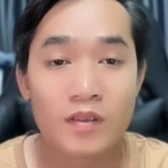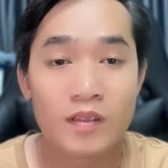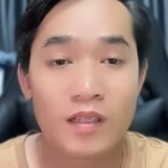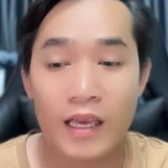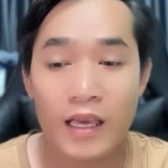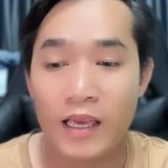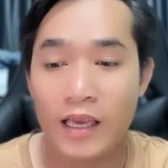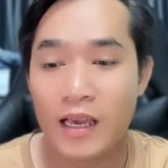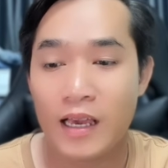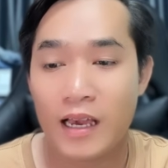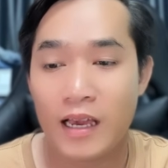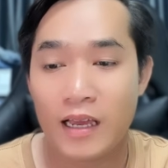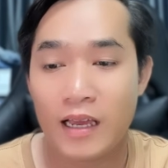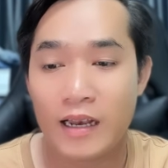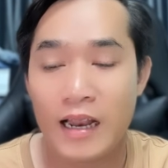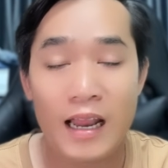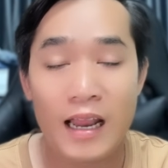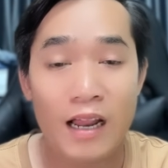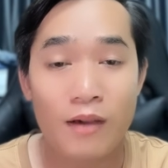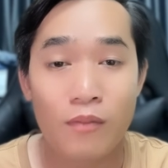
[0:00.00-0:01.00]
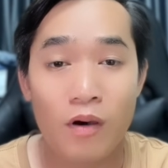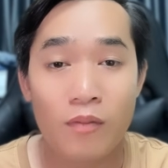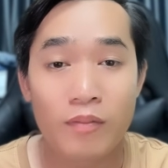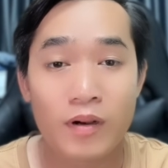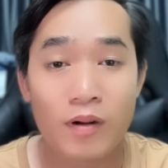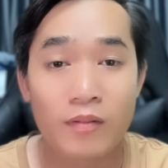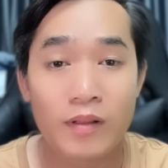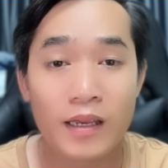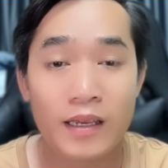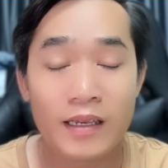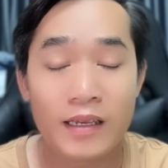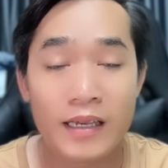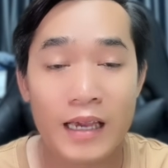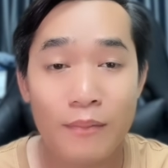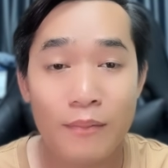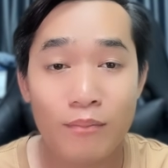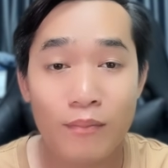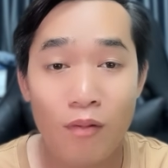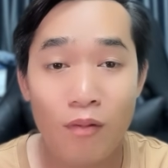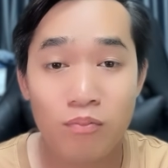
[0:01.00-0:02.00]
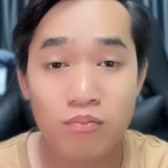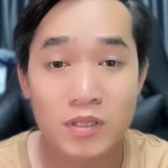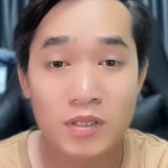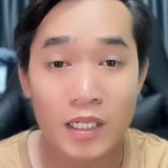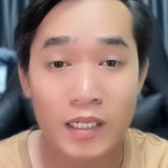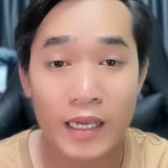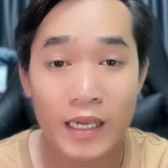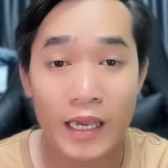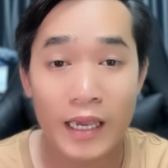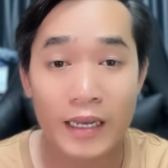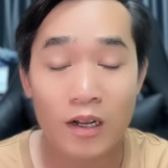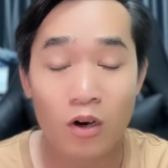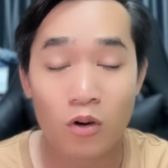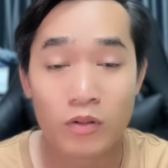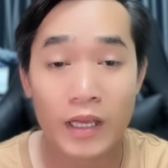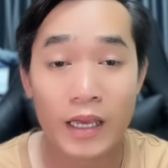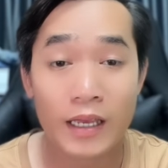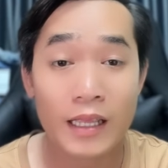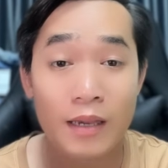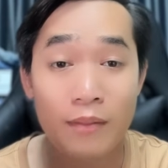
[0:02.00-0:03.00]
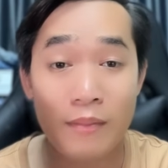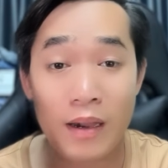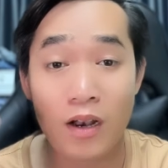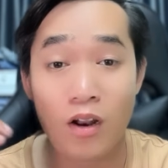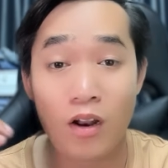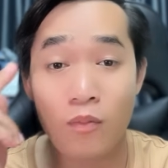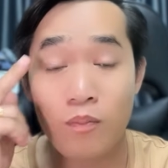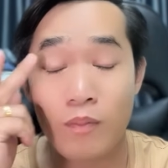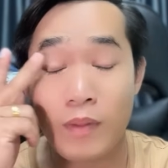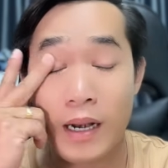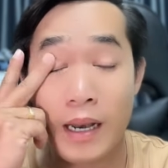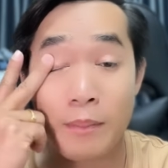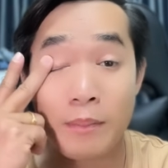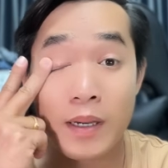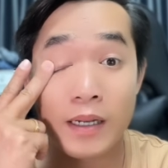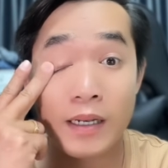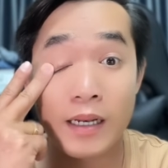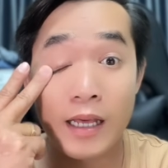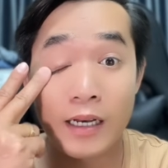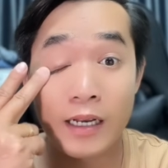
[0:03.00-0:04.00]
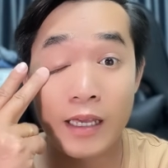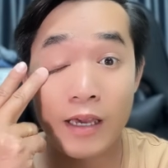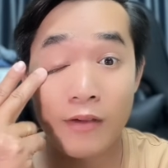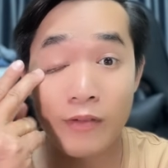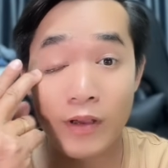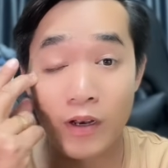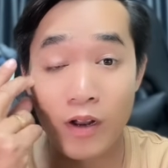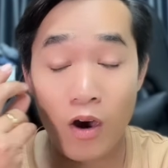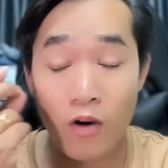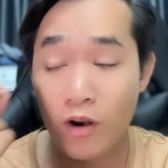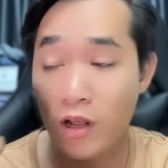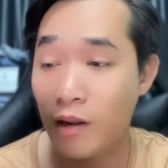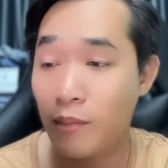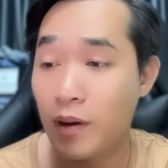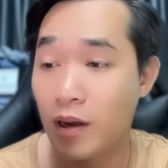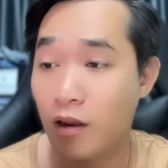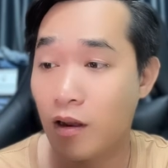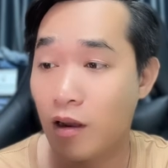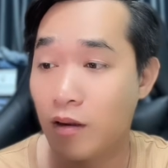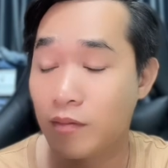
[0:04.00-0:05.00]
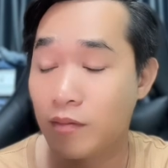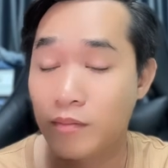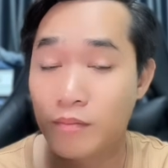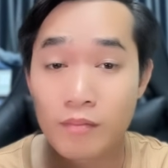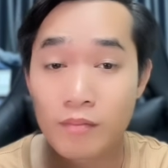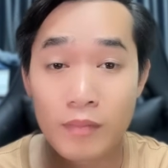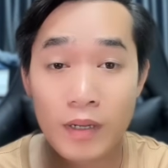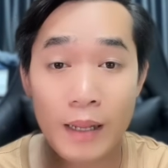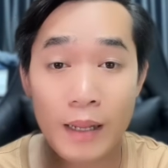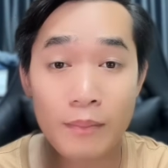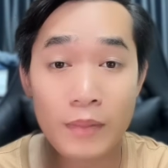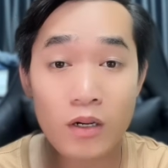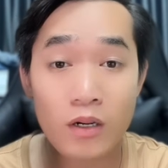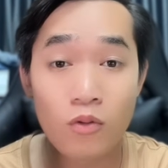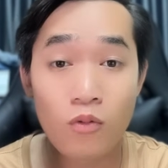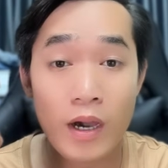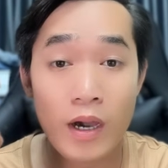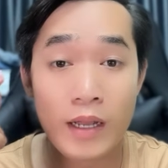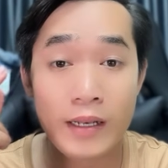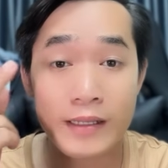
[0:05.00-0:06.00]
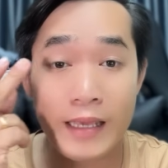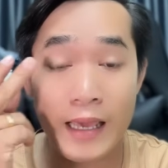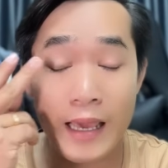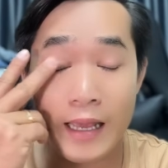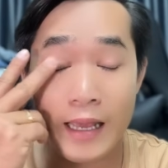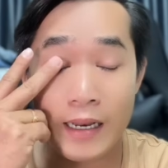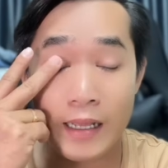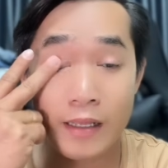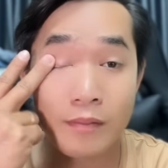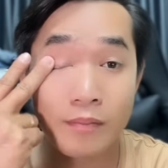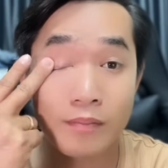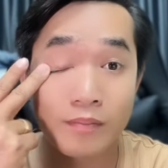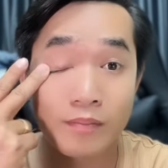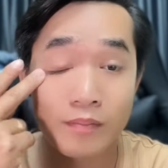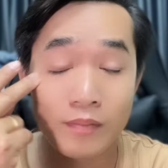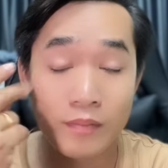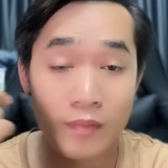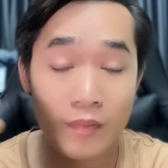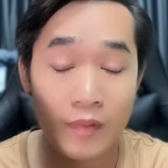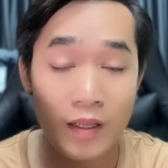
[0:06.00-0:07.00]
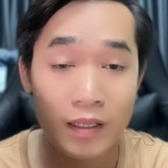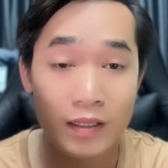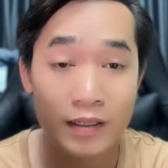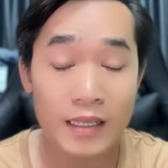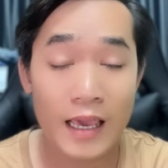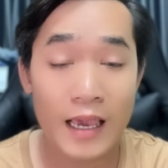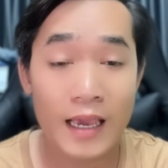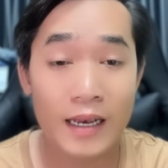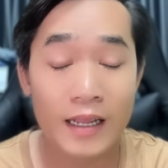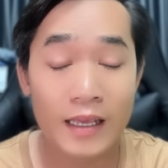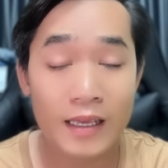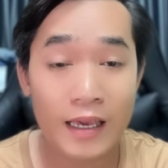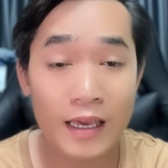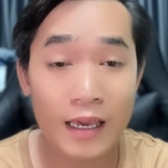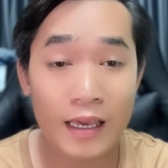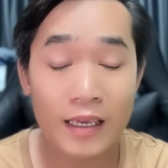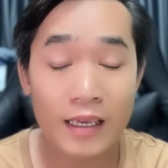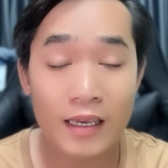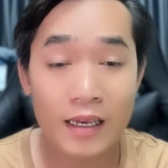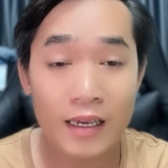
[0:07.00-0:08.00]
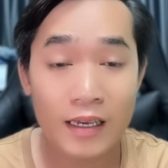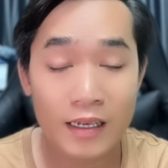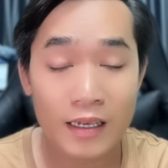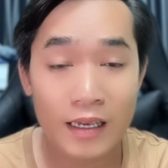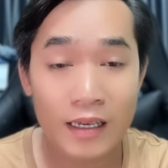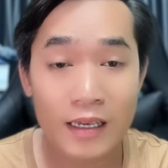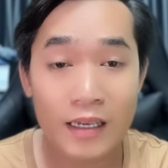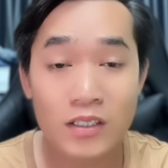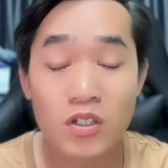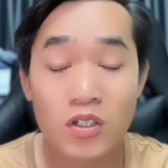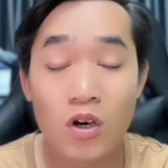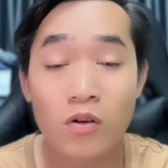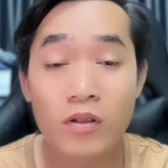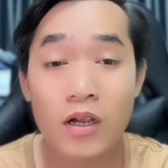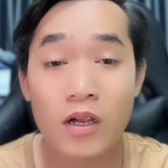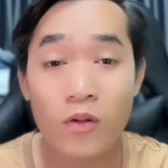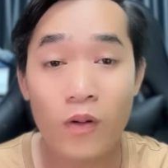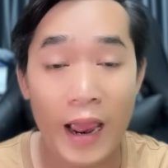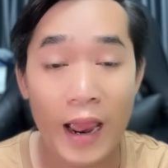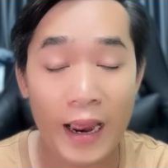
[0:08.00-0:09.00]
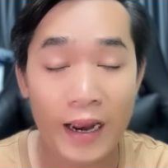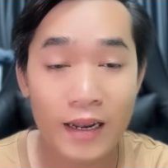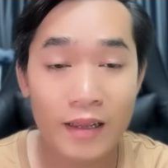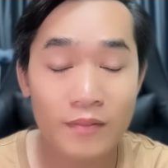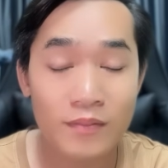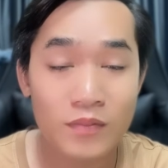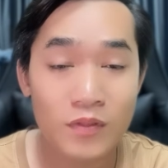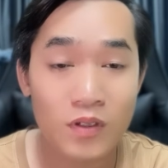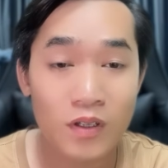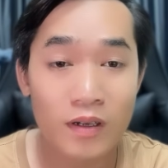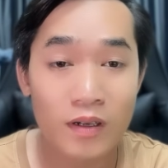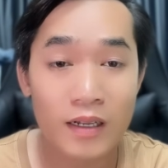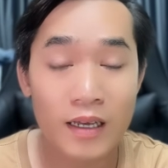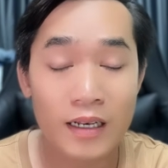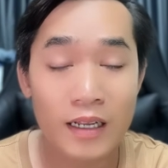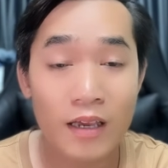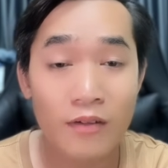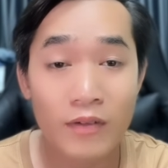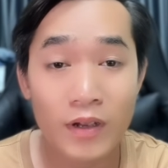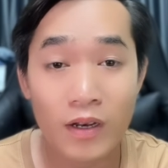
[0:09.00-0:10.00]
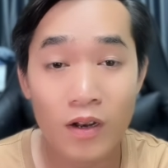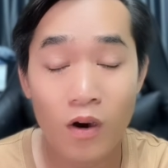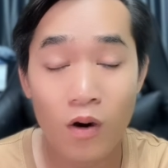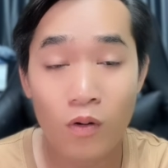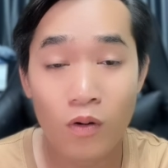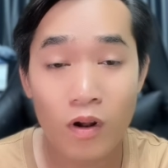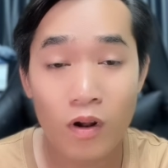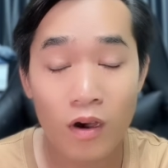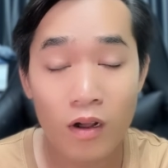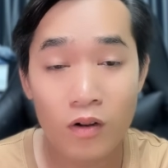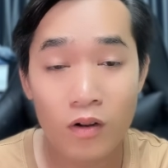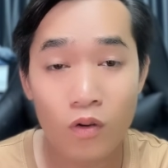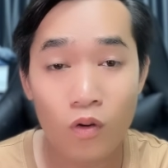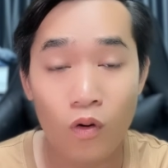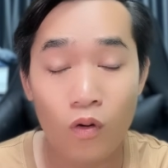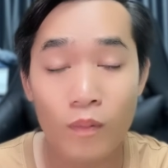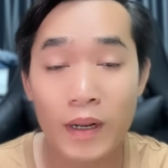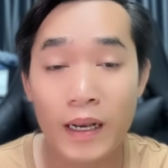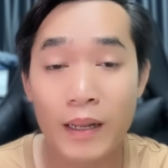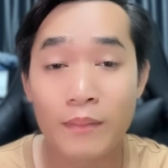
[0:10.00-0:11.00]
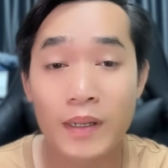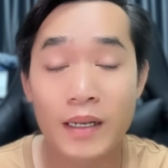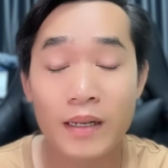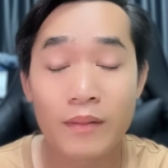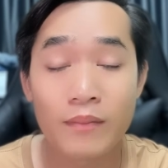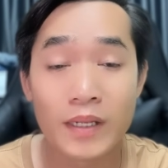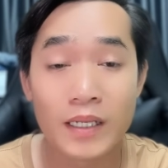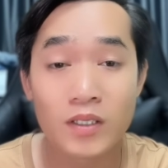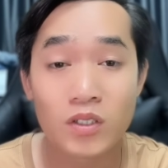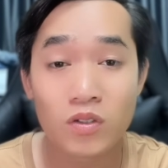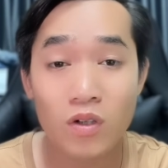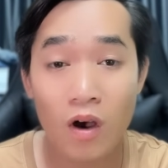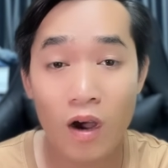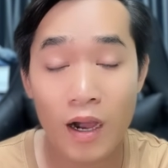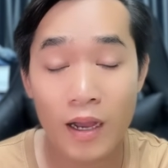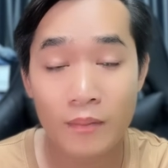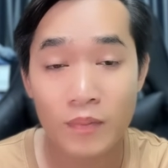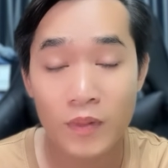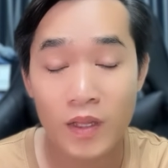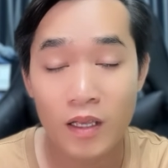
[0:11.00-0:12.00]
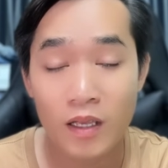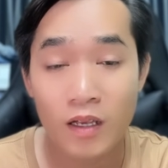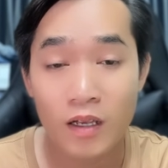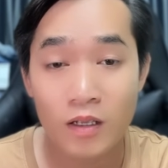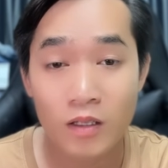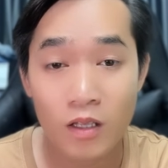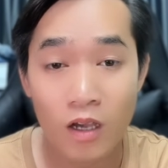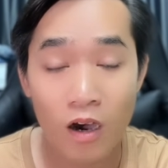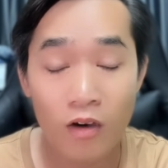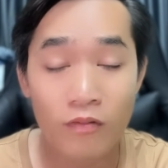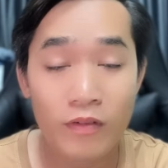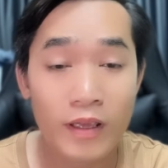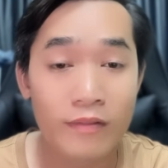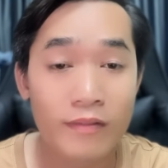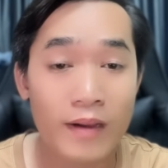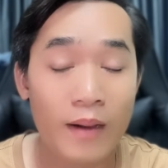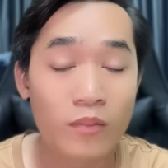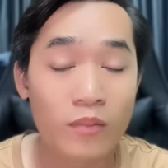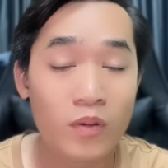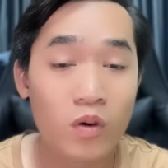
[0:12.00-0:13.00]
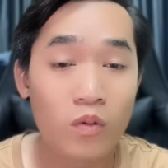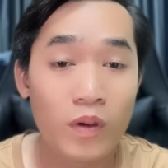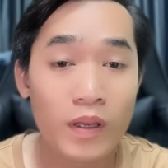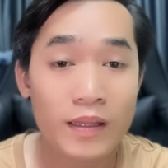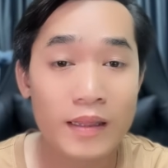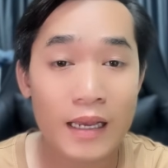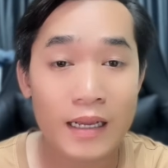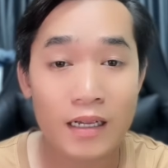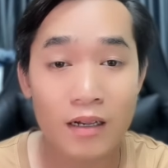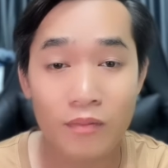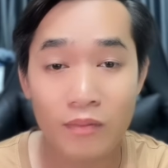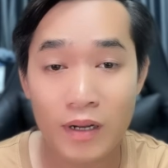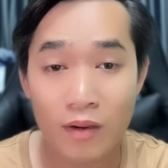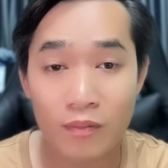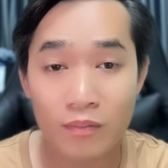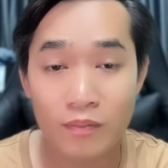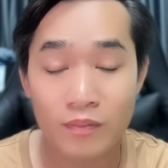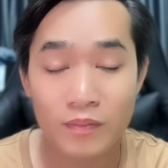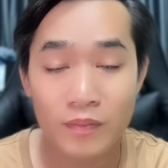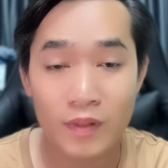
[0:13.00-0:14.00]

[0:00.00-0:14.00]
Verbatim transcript: thì uh, đây là một trong những cái mốc sự kiện đầu tiên nhưng mà lúc 15 mét lên cái video đó bà con 15m quên che đi che đi cái ờ, cái cái số tài khoản á cho nên cái video đó là của 15m đã bị xóa do vi phạm cái nguyên tắc cộng đồng